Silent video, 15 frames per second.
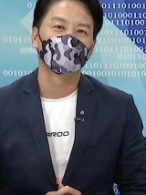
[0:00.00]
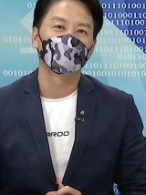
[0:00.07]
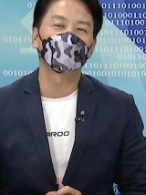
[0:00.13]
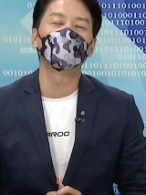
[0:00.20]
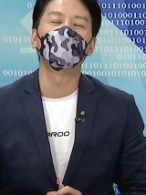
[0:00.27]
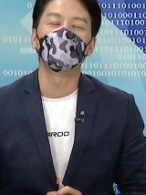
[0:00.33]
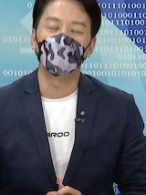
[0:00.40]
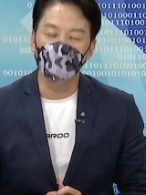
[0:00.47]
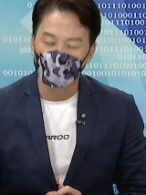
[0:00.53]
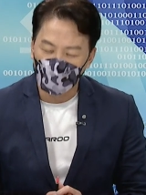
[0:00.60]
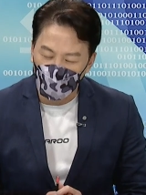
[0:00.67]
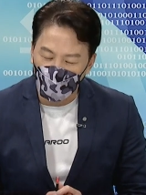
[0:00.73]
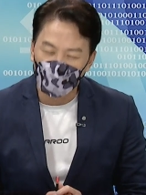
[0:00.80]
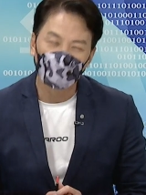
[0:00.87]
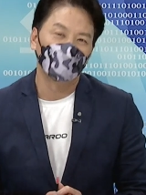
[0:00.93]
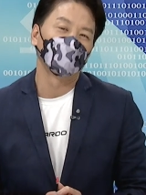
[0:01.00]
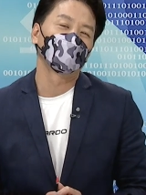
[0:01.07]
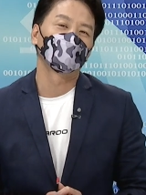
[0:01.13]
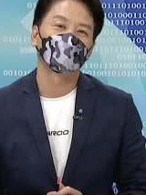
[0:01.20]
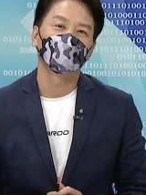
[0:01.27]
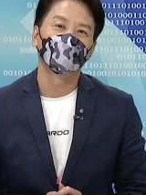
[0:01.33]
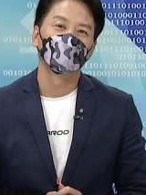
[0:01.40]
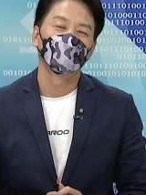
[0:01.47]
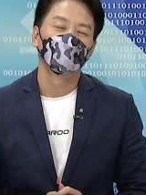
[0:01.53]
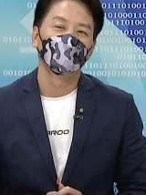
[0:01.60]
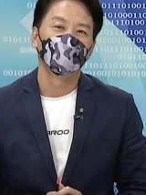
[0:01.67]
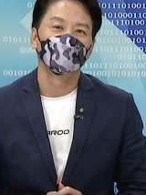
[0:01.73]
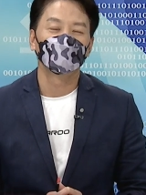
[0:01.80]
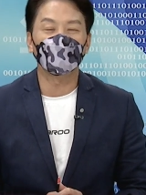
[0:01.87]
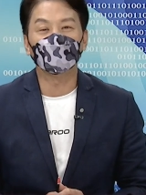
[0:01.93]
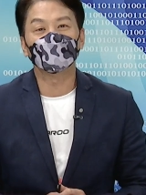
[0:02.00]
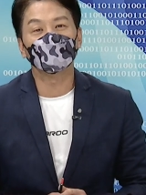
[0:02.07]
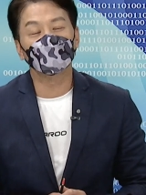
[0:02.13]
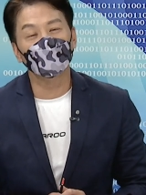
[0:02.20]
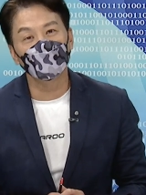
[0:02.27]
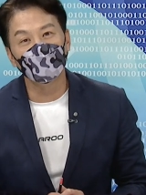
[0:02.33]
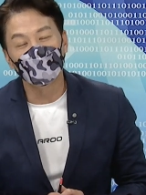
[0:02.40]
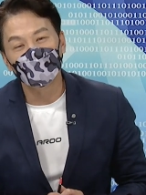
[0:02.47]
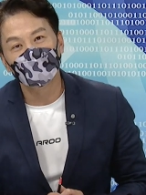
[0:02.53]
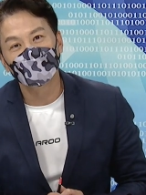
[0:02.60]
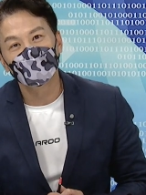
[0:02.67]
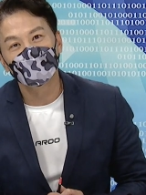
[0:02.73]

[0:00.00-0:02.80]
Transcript: 各位没有错，但是各位，